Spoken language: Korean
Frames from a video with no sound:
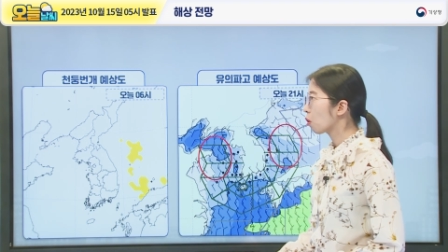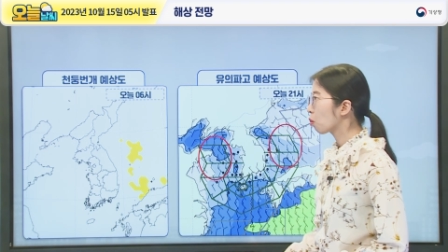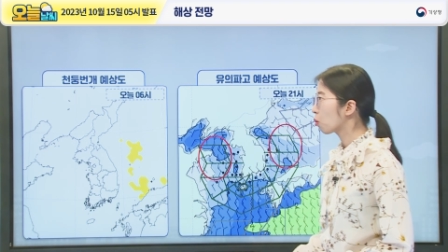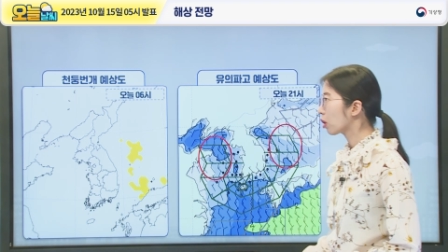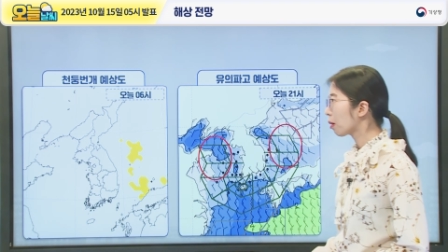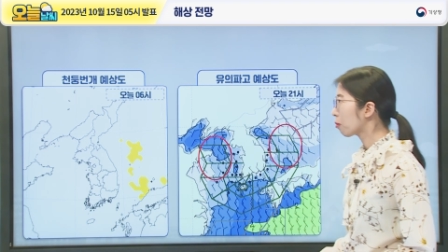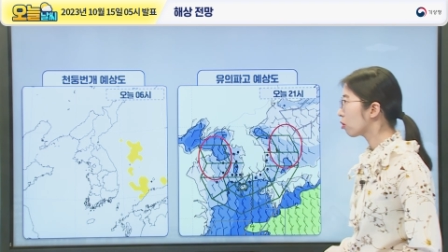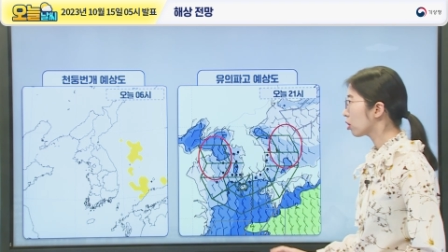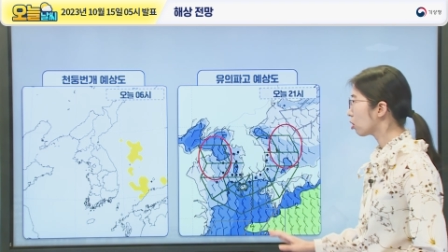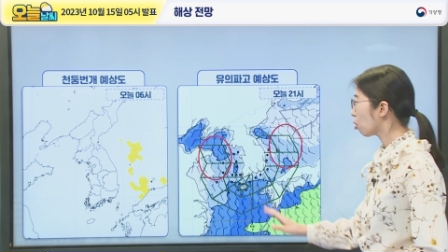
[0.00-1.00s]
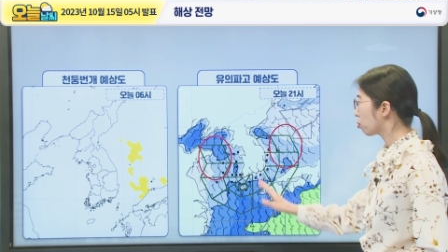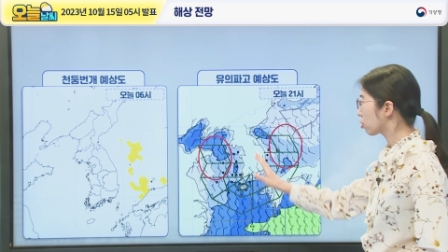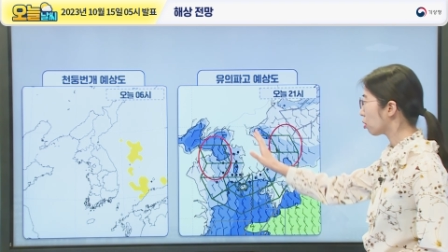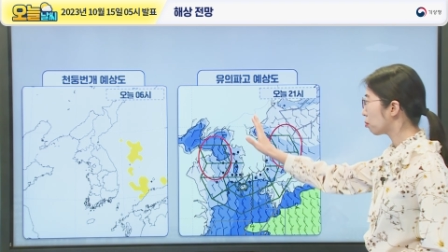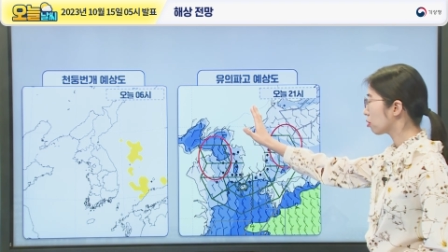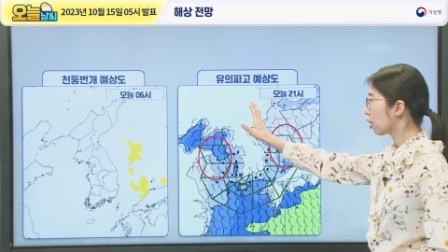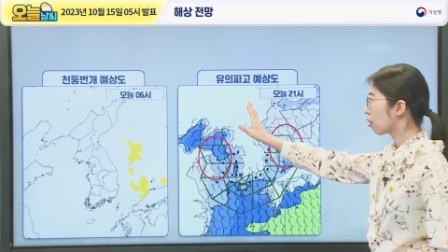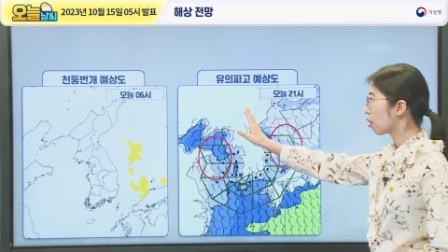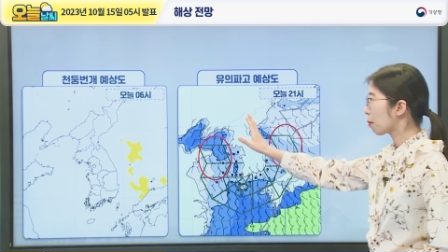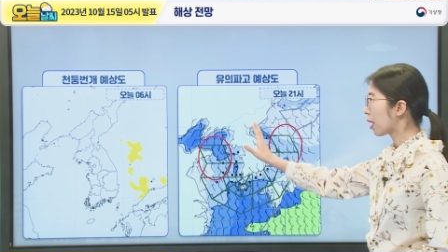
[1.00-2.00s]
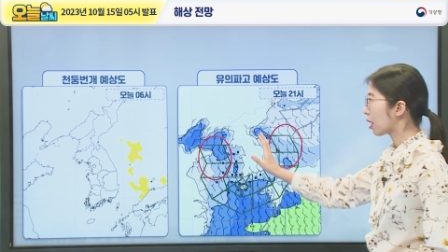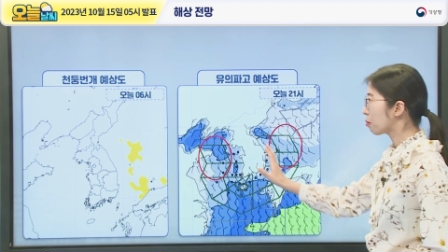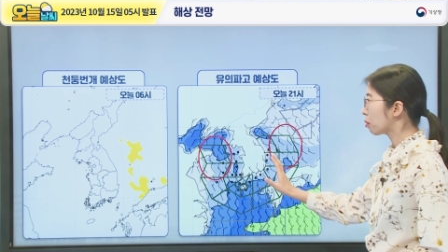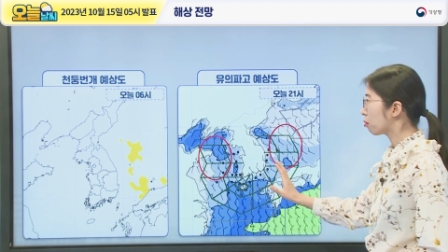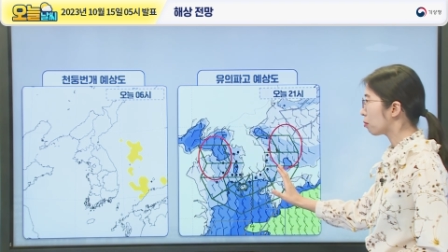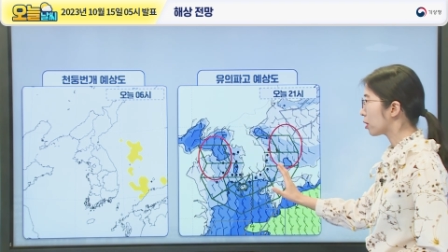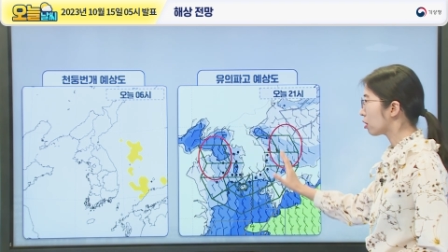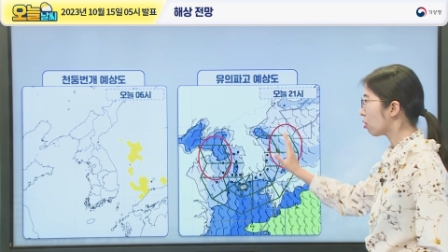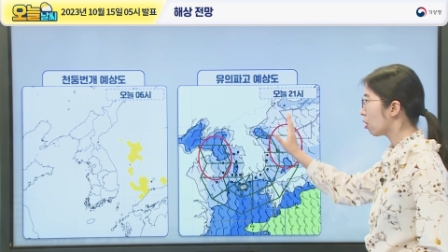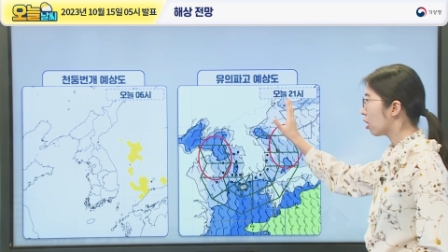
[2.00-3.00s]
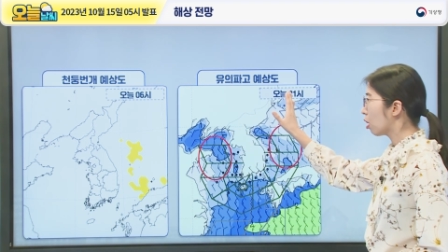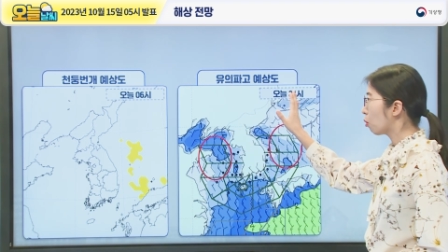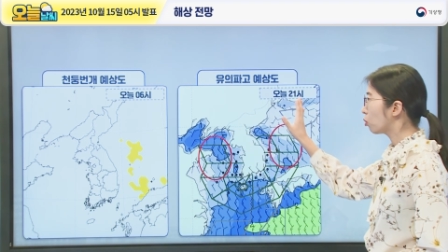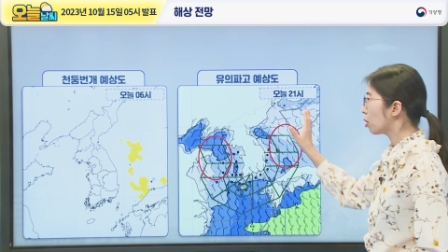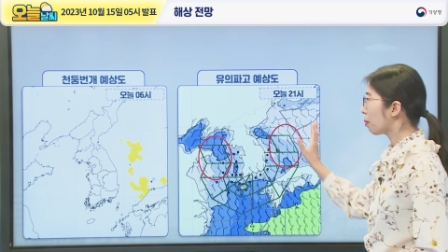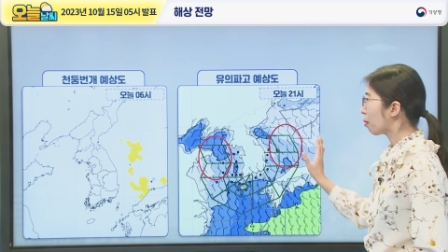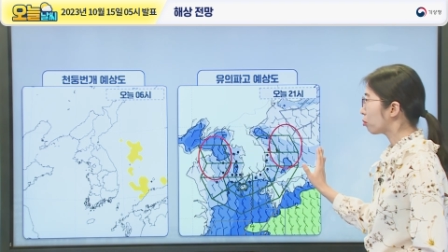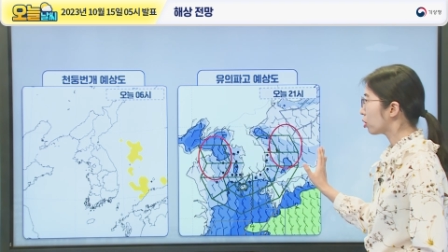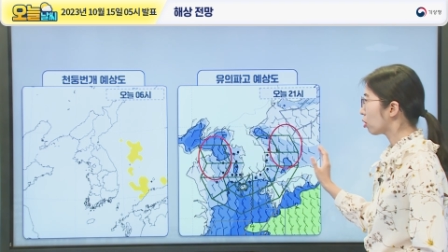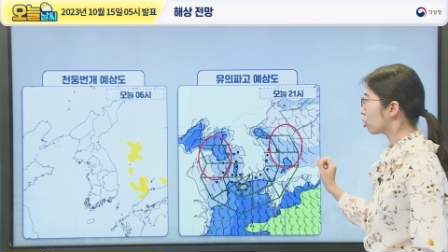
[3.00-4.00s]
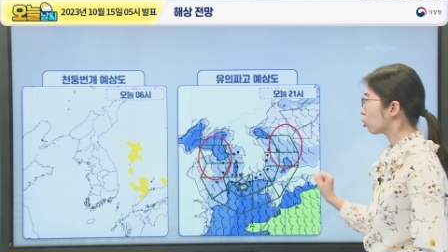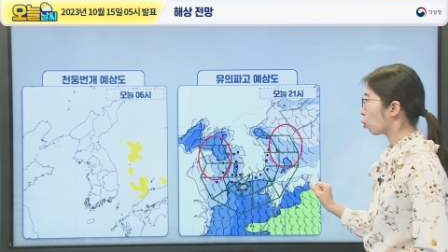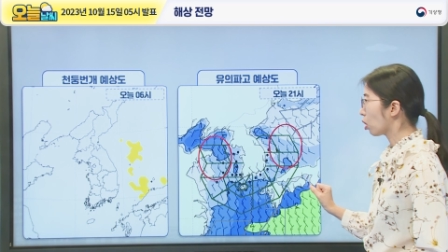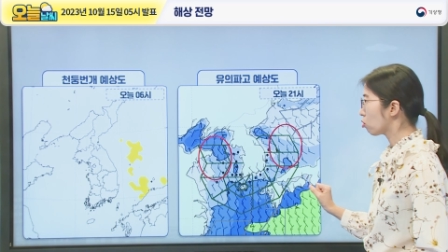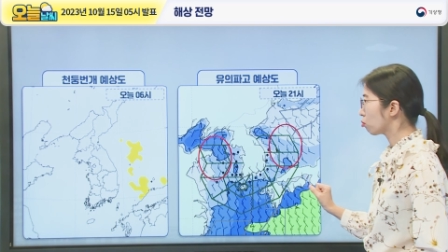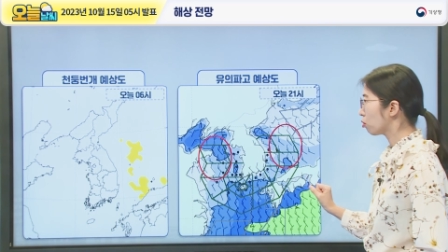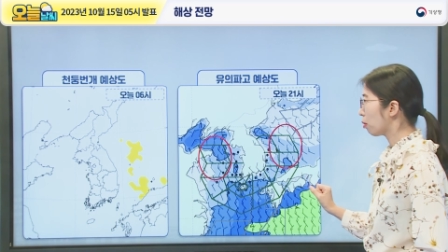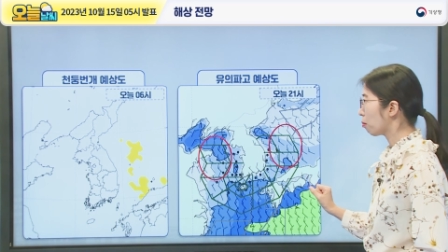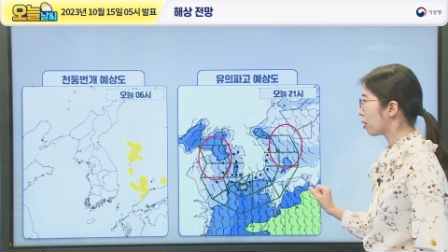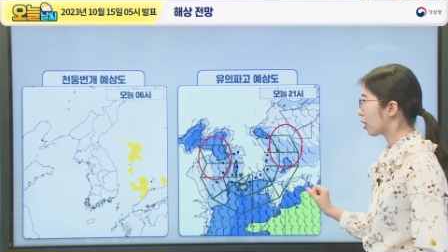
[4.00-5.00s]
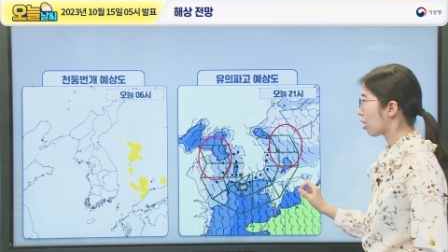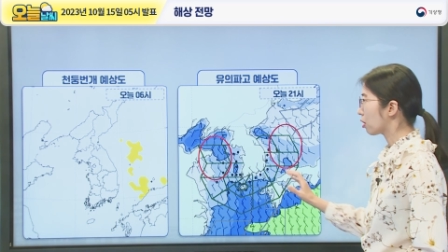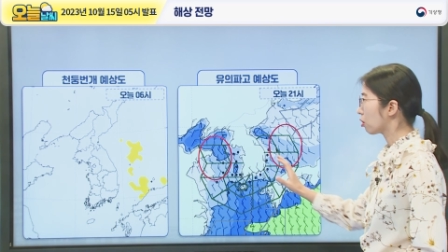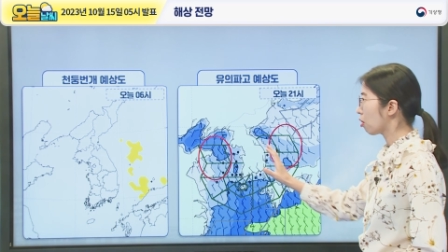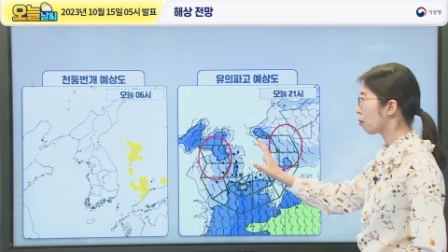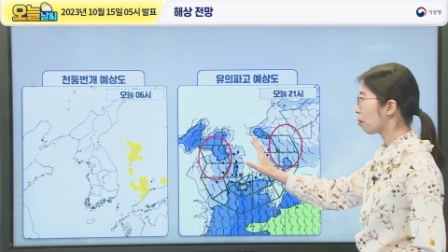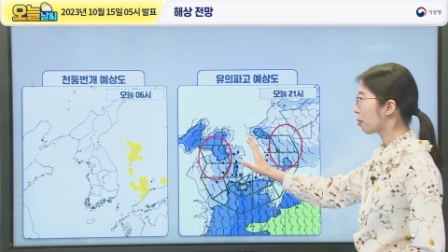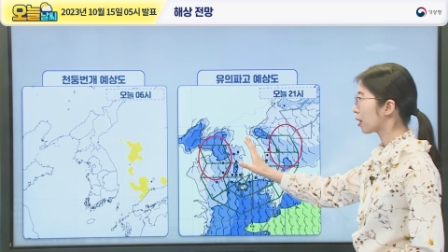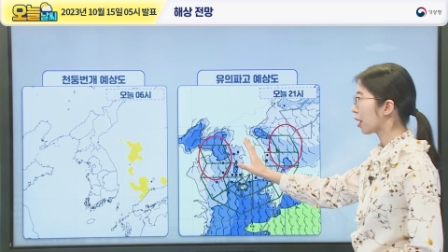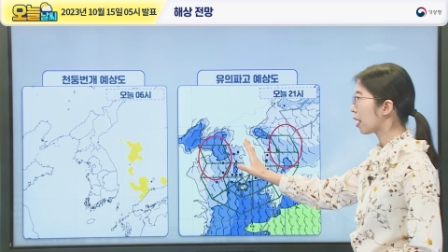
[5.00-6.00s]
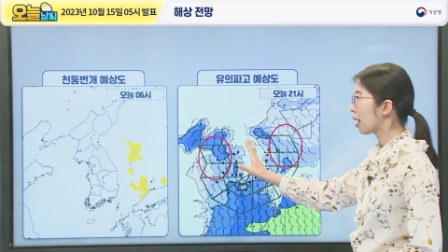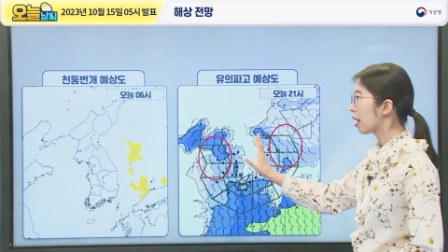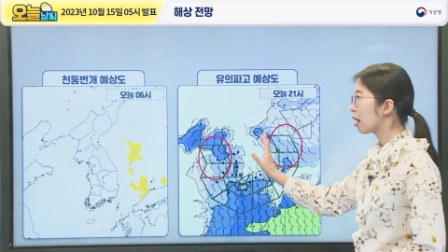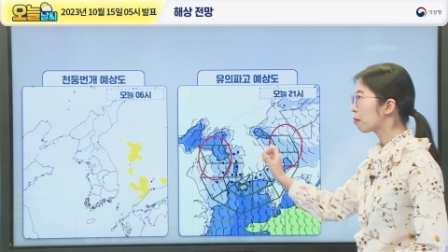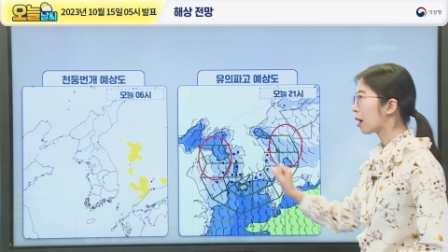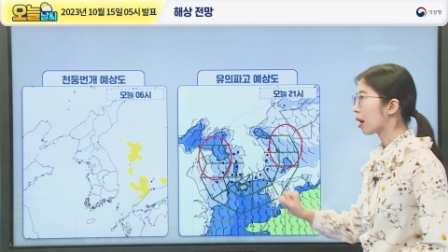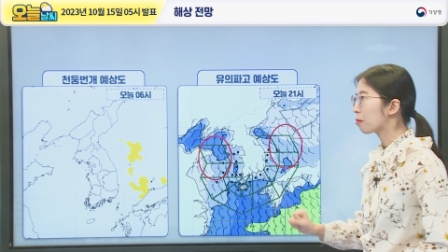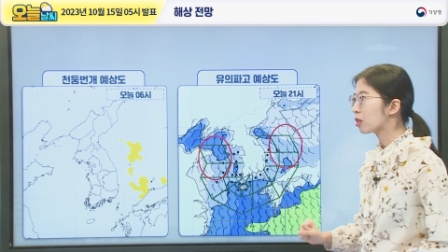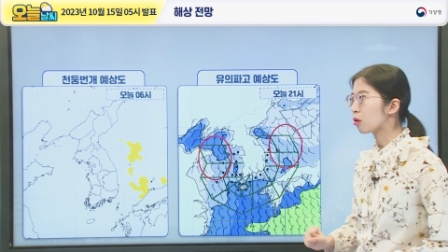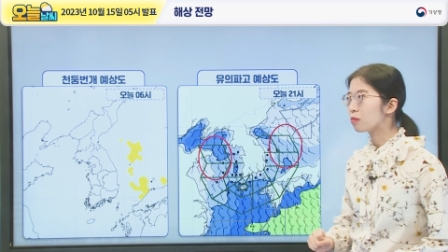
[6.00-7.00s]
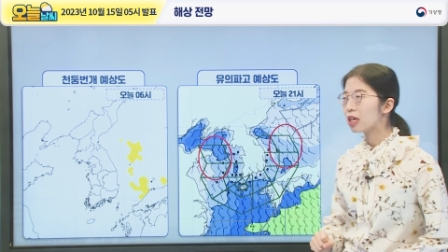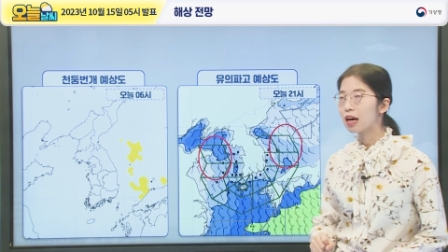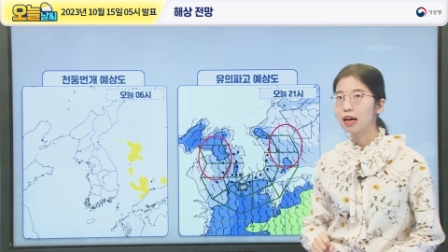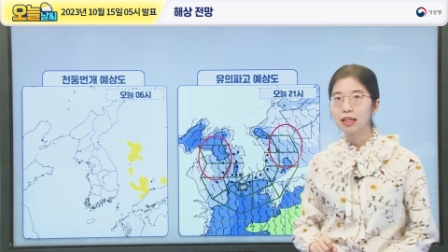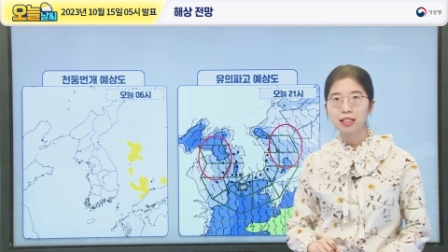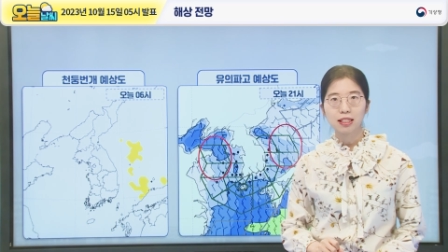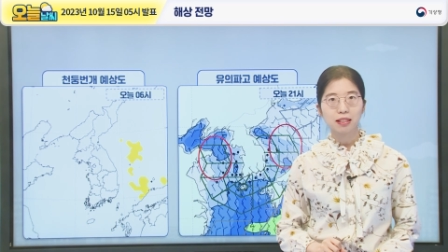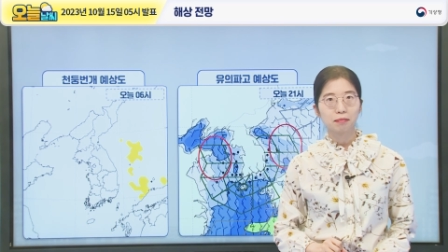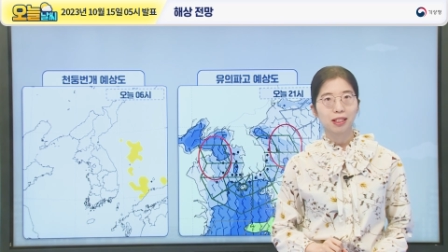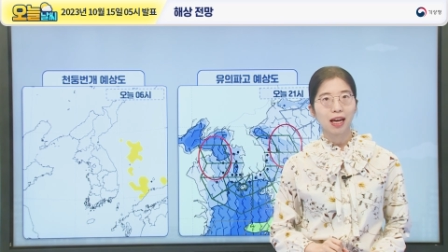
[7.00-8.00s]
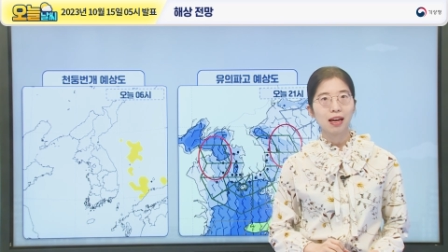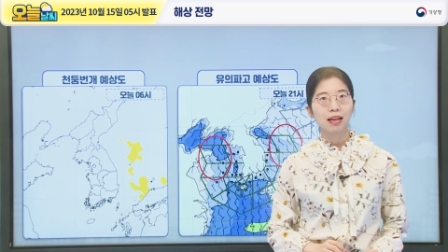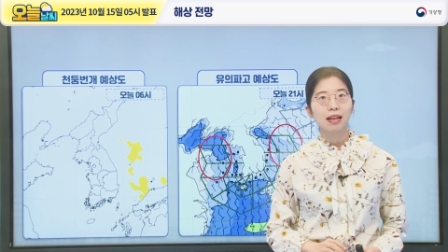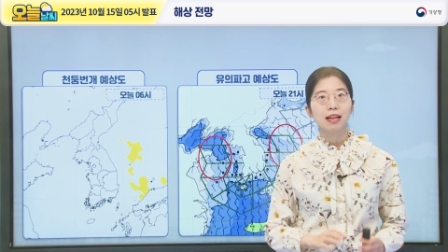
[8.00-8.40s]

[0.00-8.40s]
고기압권에서 북서풍 계열의 바람이 불면서 오늘 밤부터는 동해 중부 먼바다, 서해 먼바다에 바람이 점차 강해지겠습니다.